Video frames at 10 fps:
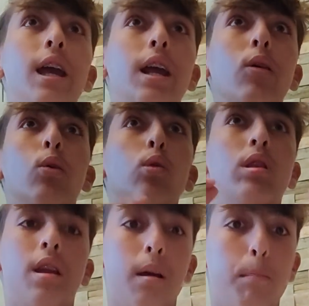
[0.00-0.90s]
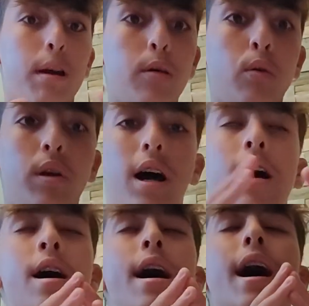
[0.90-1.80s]
e oltre per
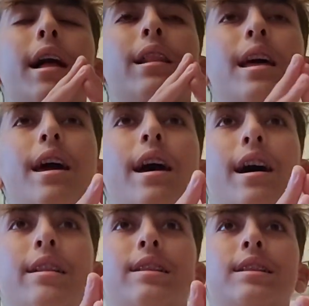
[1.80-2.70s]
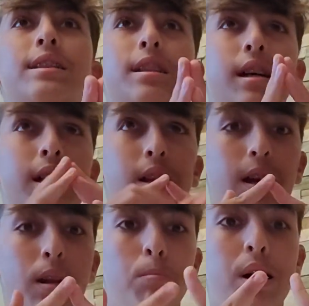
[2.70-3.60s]
ora all'Ears
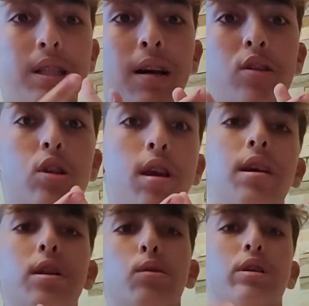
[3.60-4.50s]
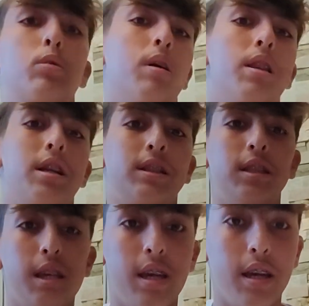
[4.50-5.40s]
eh, il Basak Sheir, una squadra
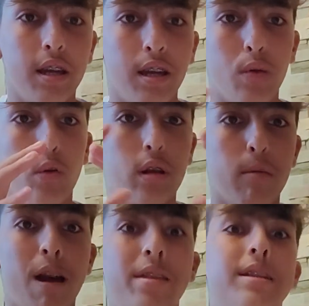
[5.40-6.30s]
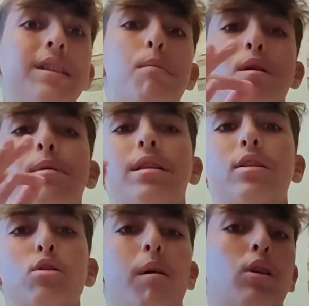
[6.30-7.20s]
sì che negli ultimi anni ha sempre
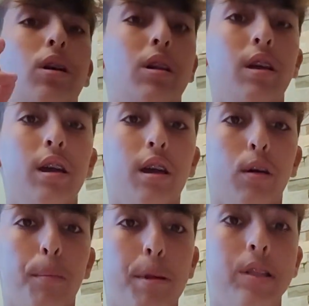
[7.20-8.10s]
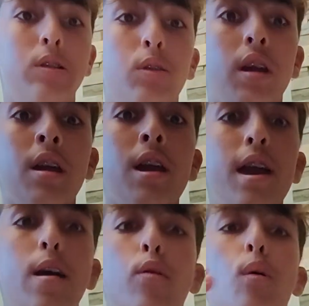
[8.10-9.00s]
partecipato alle competizioni
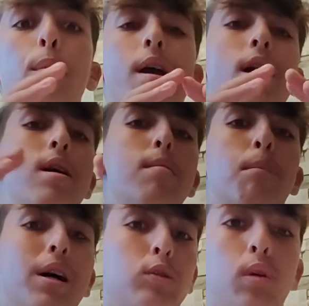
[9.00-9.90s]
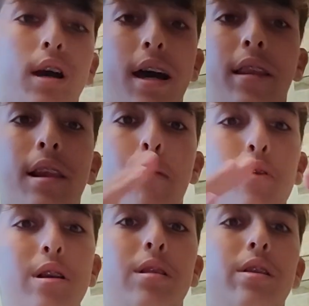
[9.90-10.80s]
europee, ma sulla carta la
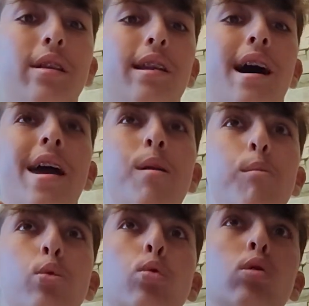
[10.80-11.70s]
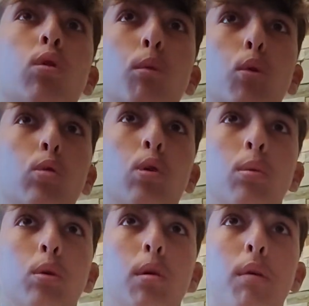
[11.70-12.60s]
Fiorentina è molto molto
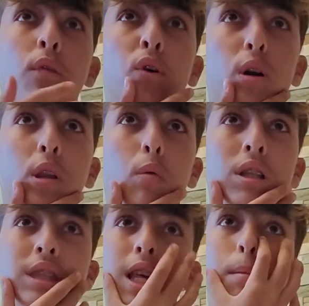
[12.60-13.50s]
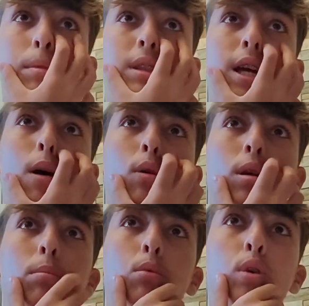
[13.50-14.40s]
molto più forte. West Ham, Steaua
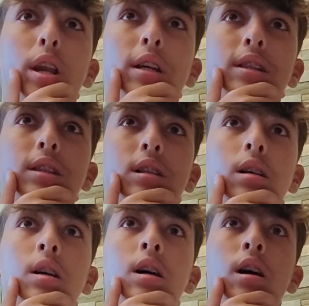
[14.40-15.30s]
di Bucarest